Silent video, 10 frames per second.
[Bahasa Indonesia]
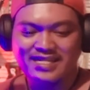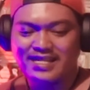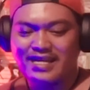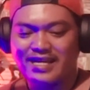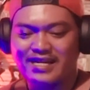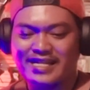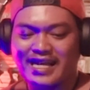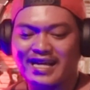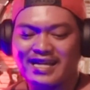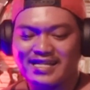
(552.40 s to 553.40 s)
jadi uh, di,
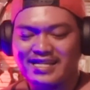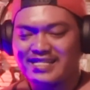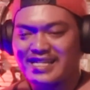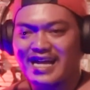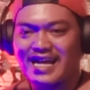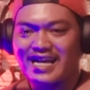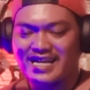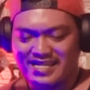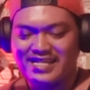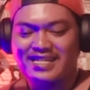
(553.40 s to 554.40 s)
yang, di, dikasih yang,
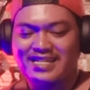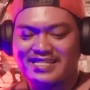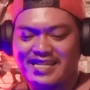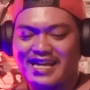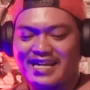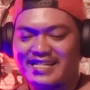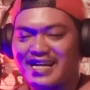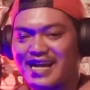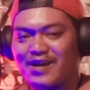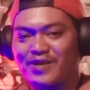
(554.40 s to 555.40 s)
cahaya gitu ya?
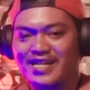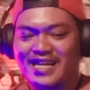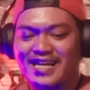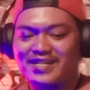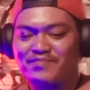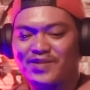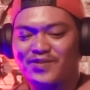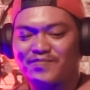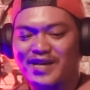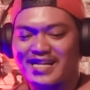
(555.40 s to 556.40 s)
ya? Yang awalnya ini
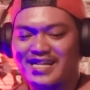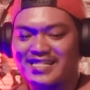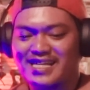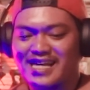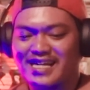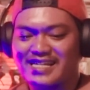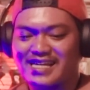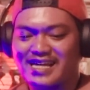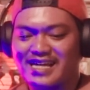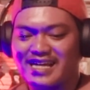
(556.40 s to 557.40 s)
belum ada cahaya.